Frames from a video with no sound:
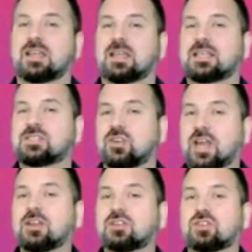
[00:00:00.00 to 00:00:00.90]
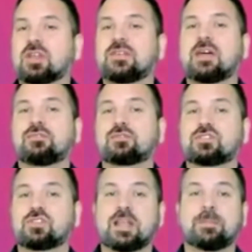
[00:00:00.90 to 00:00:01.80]
¿Ese horario todavía
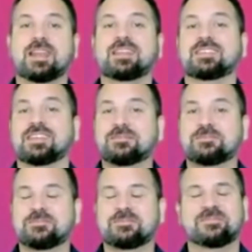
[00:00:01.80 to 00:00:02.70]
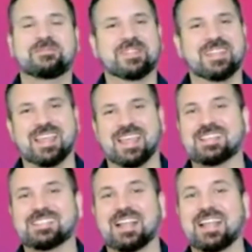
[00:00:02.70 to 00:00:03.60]
funciona para ti?
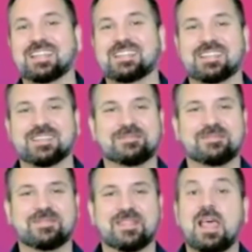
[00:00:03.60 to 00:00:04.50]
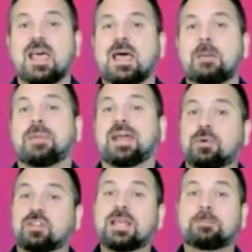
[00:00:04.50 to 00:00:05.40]
Excelente para
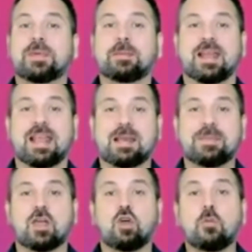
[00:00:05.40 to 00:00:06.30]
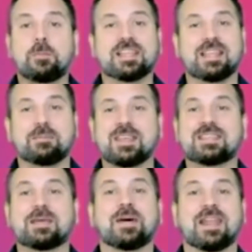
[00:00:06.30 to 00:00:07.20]
poder prepararme
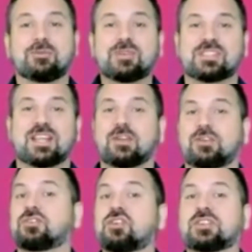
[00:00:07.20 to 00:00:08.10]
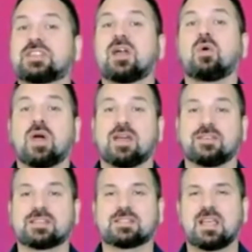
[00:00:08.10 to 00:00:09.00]
completamente para nuestra reunión del
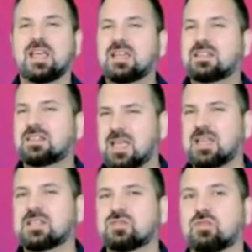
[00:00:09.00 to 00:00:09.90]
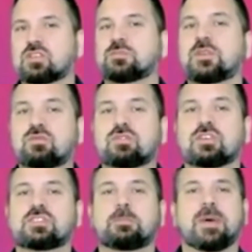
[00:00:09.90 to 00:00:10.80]
jueves, ¿tienes unos
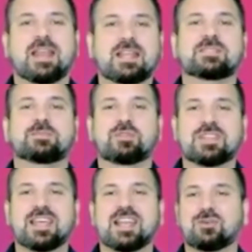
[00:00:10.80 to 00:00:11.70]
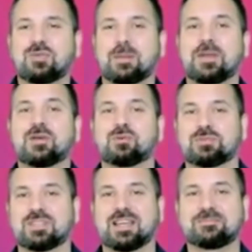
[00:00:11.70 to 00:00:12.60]
minutos para responder alguna
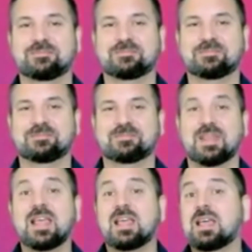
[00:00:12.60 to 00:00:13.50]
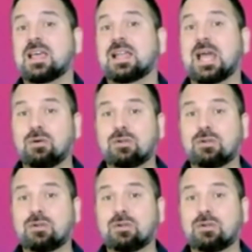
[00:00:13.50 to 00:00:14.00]
pregunta? La